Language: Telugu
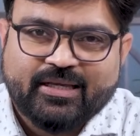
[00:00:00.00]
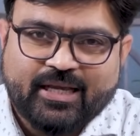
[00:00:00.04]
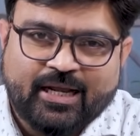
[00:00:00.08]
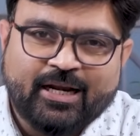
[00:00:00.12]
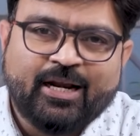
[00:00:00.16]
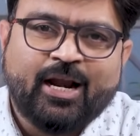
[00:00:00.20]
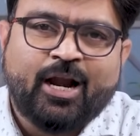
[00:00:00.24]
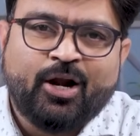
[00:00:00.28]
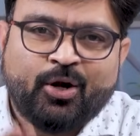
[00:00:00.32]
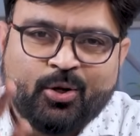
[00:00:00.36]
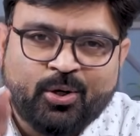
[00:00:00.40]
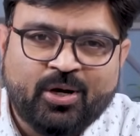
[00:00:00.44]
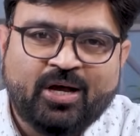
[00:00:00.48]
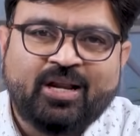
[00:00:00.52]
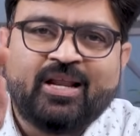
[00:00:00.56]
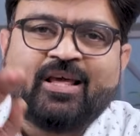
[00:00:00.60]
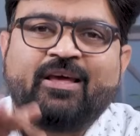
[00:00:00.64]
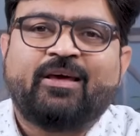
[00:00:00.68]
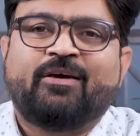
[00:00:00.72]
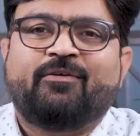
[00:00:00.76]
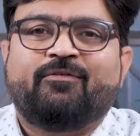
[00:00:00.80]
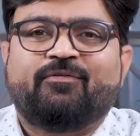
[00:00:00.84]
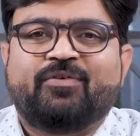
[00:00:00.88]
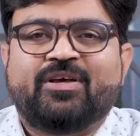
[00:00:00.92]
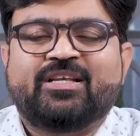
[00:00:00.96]
ఎన్నాళ్ళుగానే
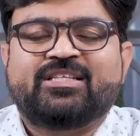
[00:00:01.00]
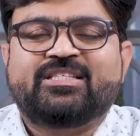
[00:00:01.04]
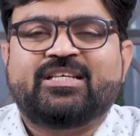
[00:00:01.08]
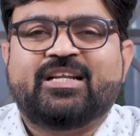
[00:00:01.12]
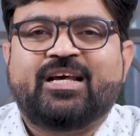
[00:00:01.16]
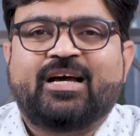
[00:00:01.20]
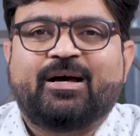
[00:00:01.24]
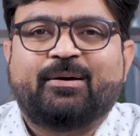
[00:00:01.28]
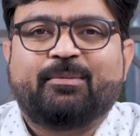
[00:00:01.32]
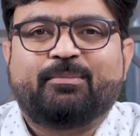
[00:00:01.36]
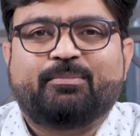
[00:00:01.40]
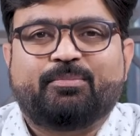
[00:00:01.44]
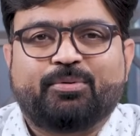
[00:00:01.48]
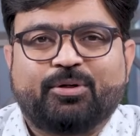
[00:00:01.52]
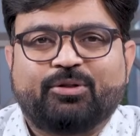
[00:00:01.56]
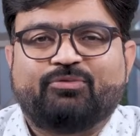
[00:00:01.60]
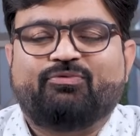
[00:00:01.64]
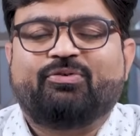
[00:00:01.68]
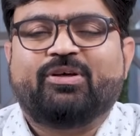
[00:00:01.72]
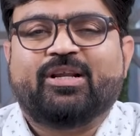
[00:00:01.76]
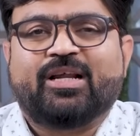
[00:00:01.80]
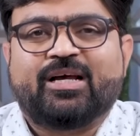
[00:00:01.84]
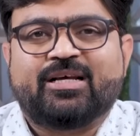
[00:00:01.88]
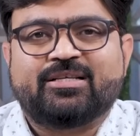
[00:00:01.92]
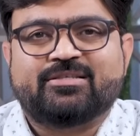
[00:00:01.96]
వేచిన
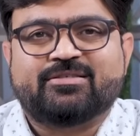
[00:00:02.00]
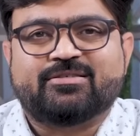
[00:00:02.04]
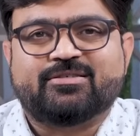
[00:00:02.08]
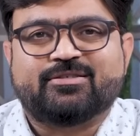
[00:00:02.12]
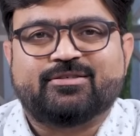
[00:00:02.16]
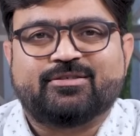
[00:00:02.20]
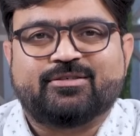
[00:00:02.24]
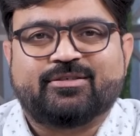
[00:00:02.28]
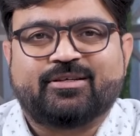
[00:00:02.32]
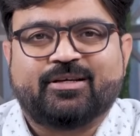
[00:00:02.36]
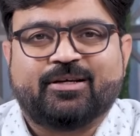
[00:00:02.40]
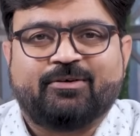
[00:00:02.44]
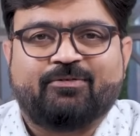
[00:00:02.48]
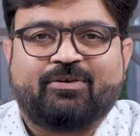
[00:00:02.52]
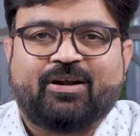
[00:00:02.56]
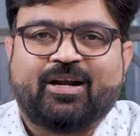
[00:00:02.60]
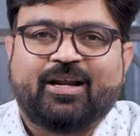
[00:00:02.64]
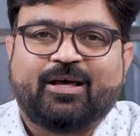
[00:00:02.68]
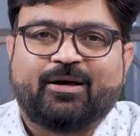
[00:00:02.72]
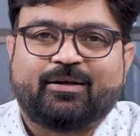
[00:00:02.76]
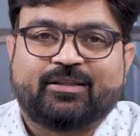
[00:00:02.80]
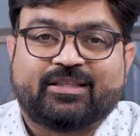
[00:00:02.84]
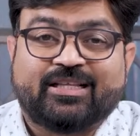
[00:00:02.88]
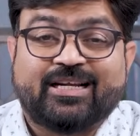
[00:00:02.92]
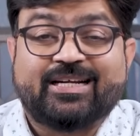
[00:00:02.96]
పృథ్వీరాజ్ ఇవాళ
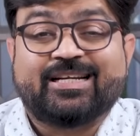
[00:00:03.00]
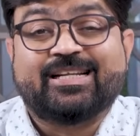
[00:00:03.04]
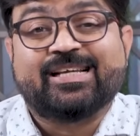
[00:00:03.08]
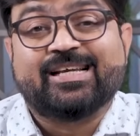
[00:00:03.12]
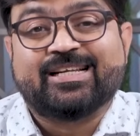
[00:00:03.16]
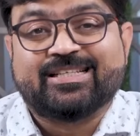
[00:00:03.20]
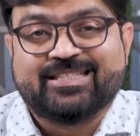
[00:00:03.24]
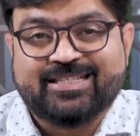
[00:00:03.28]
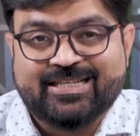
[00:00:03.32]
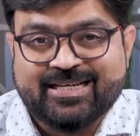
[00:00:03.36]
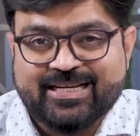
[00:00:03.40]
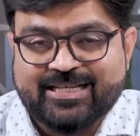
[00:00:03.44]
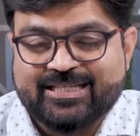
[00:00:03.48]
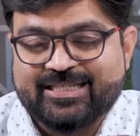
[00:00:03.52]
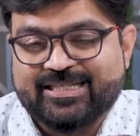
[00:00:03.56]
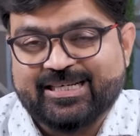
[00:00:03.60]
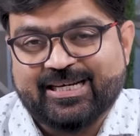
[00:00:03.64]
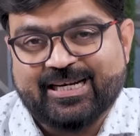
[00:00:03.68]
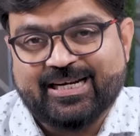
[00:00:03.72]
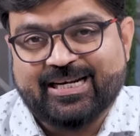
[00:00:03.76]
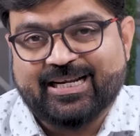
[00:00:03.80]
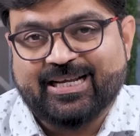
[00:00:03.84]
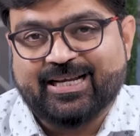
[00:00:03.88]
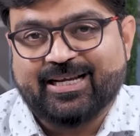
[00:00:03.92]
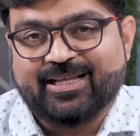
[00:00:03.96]
థర్టీ ఇయర్స్ ఇండస్ట్రీ
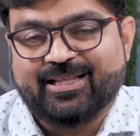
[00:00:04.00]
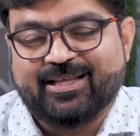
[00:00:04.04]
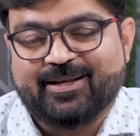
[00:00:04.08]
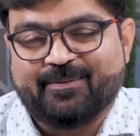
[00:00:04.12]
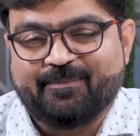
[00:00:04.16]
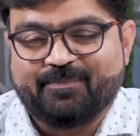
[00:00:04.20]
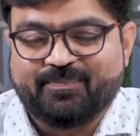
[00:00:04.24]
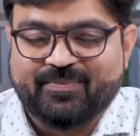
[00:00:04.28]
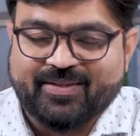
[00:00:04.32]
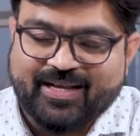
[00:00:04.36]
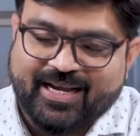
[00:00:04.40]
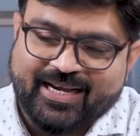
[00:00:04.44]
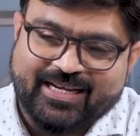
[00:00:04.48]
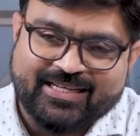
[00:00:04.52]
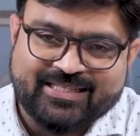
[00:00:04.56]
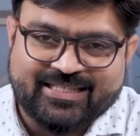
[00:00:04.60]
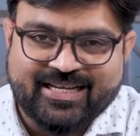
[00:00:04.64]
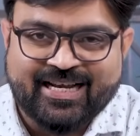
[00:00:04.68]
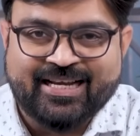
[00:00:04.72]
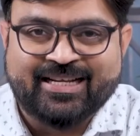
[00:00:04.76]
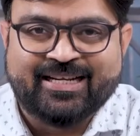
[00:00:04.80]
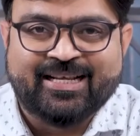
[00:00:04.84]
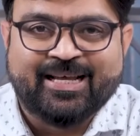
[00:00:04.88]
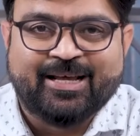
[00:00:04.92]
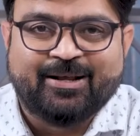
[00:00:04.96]
అంటాం కదా ఆయన
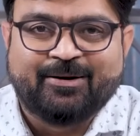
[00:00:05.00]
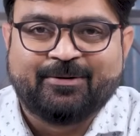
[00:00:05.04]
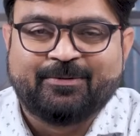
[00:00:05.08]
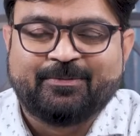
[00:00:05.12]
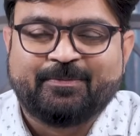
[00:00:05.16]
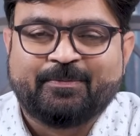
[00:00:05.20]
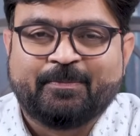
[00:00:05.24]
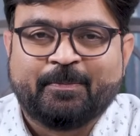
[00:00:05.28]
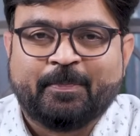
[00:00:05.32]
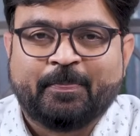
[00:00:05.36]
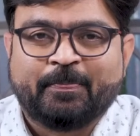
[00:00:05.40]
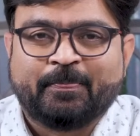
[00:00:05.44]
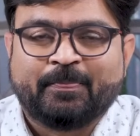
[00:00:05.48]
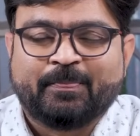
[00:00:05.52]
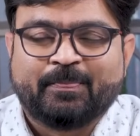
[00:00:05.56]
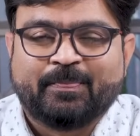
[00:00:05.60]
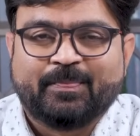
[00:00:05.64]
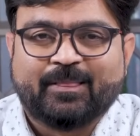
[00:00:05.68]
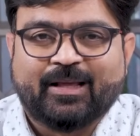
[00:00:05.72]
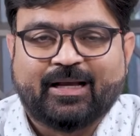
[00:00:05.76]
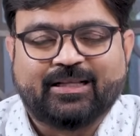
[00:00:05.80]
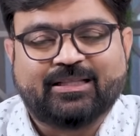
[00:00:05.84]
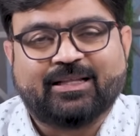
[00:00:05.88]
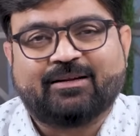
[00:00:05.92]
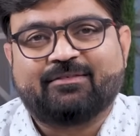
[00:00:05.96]
జాయిన్ అయ్యారు
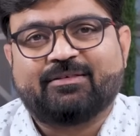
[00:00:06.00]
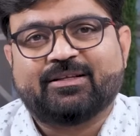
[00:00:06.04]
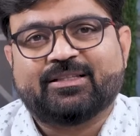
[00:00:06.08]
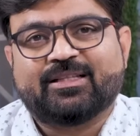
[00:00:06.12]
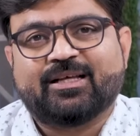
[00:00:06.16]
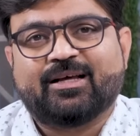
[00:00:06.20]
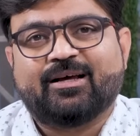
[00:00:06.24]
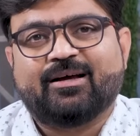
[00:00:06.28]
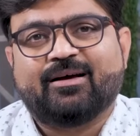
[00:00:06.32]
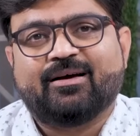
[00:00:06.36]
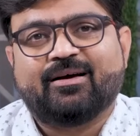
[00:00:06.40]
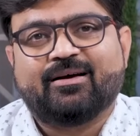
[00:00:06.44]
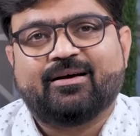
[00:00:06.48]
ఆ తర్వాత